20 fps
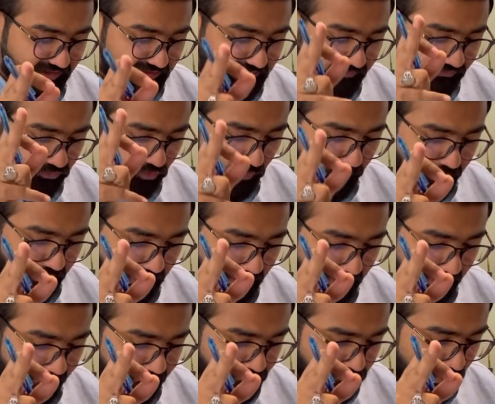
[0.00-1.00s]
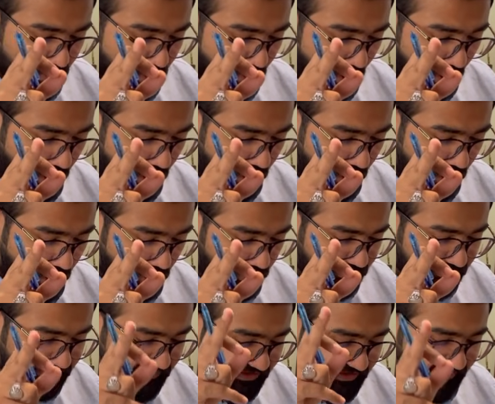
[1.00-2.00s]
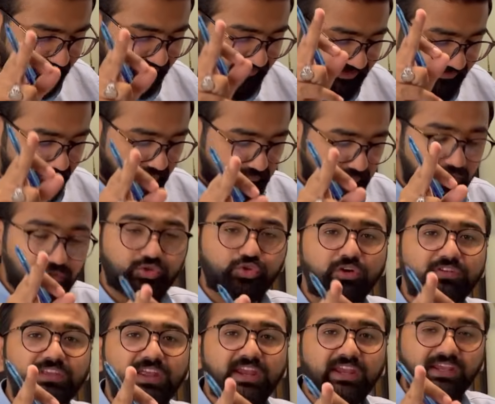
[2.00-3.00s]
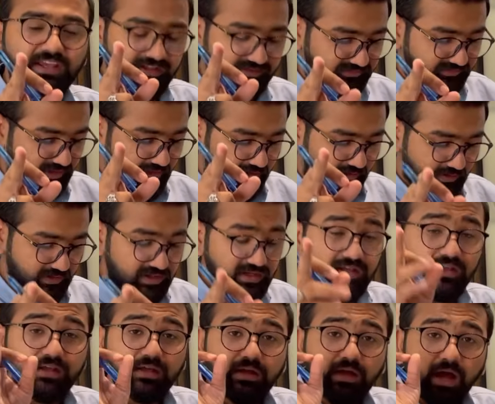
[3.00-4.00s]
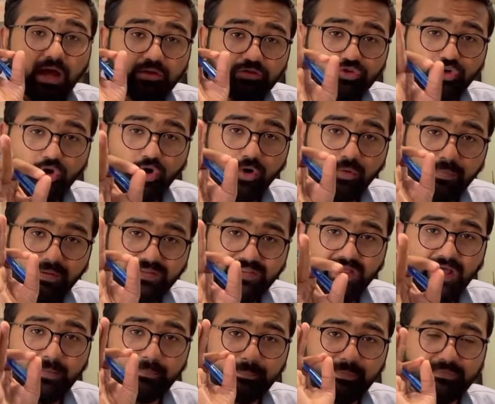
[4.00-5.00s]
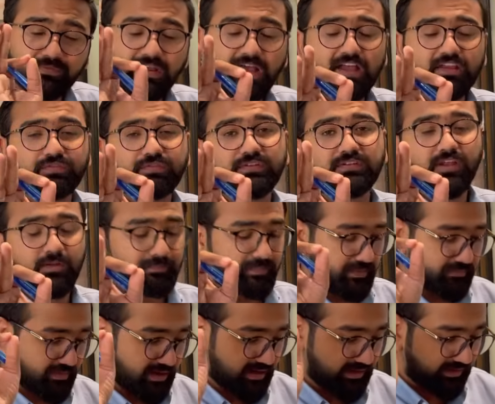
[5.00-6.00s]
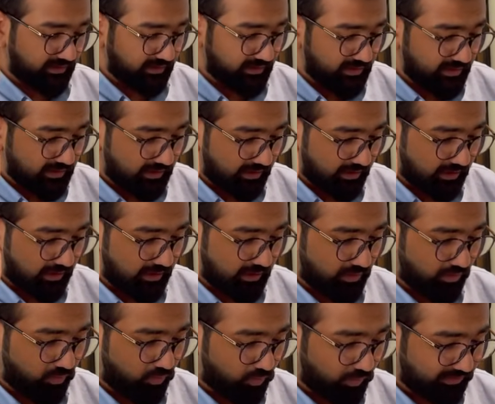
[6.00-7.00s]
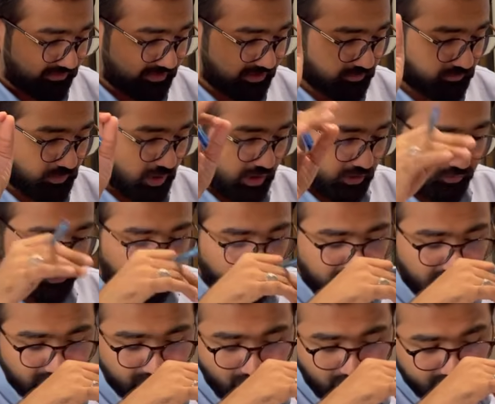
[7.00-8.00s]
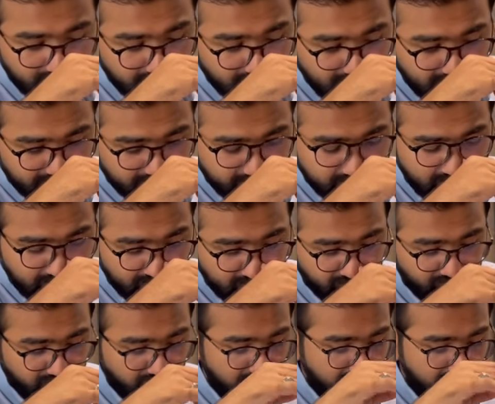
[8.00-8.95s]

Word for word: की लिस्ट ओपन है और 30 नवंबर 2021 तक जो बंदा पचास फीसद पेमेंट ओवरसीज ब्लॉक और जनरल ब्लॉक की कर देगा इन